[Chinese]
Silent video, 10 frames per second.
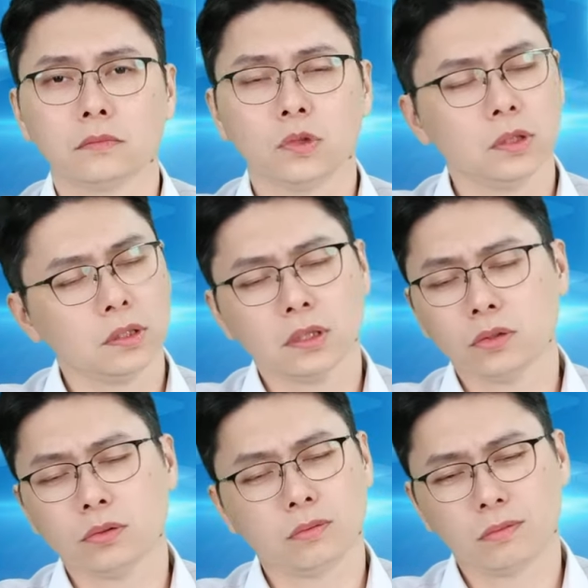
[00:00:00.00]
我想这个
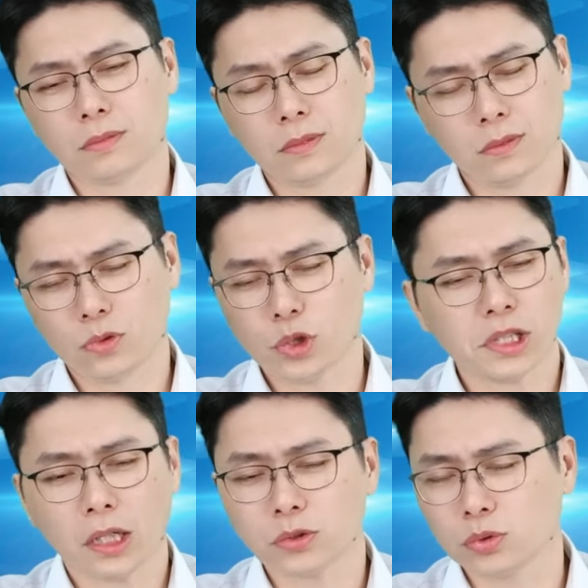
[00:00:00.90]
最
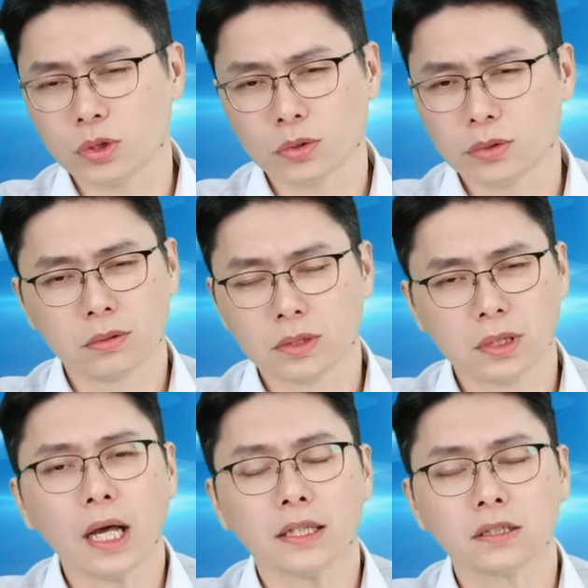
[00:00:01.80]
强主流，这
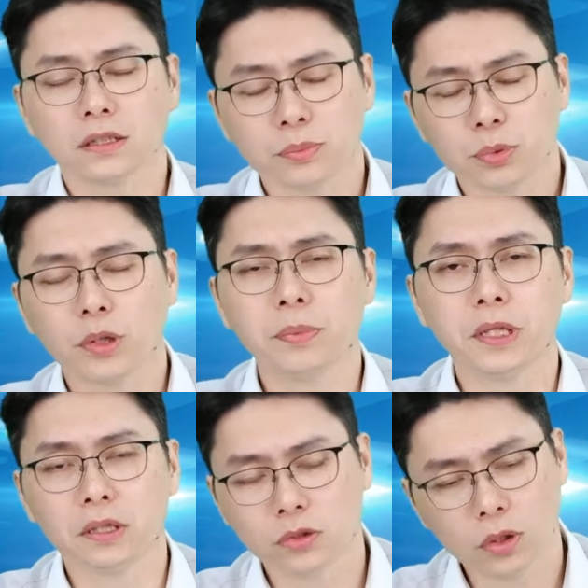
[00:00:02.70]
个态势是不会
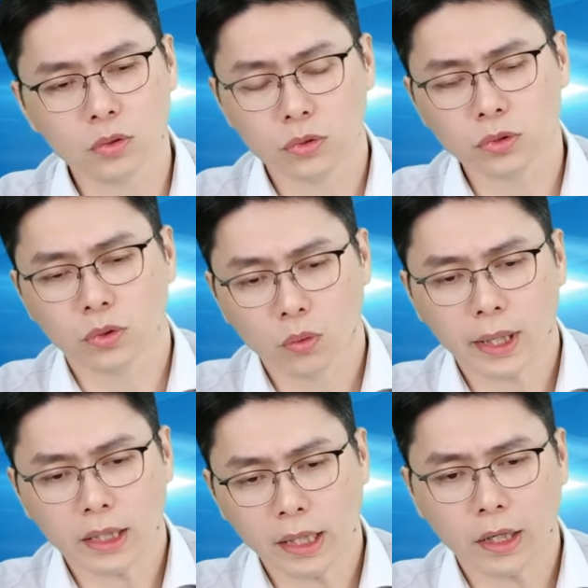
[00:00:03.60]
变的，所以我就说未
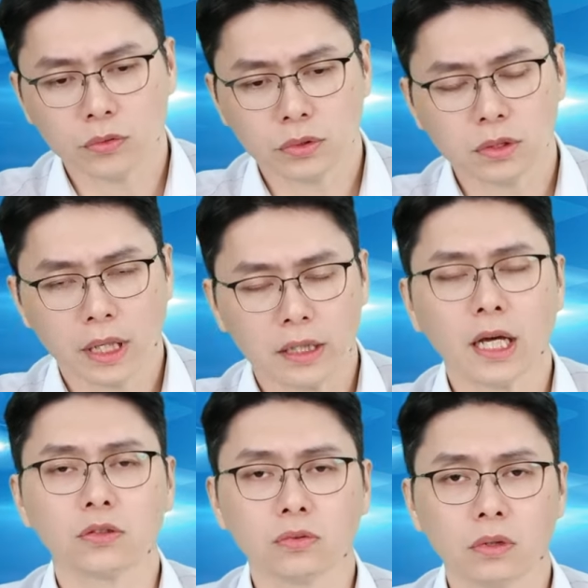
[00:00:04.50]
来台股就是两
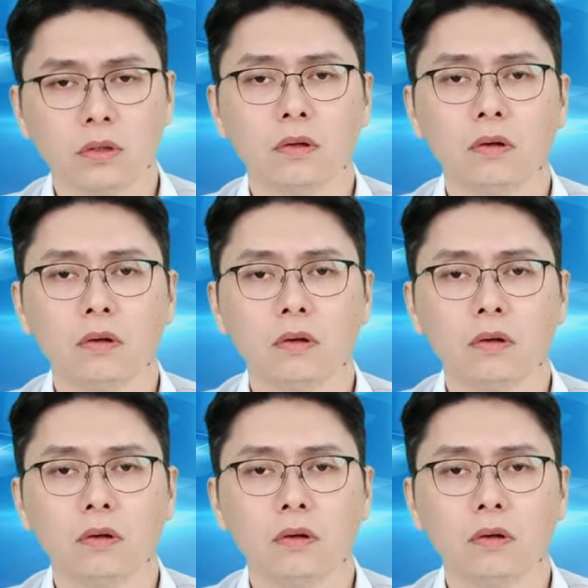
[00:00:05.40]
大主流，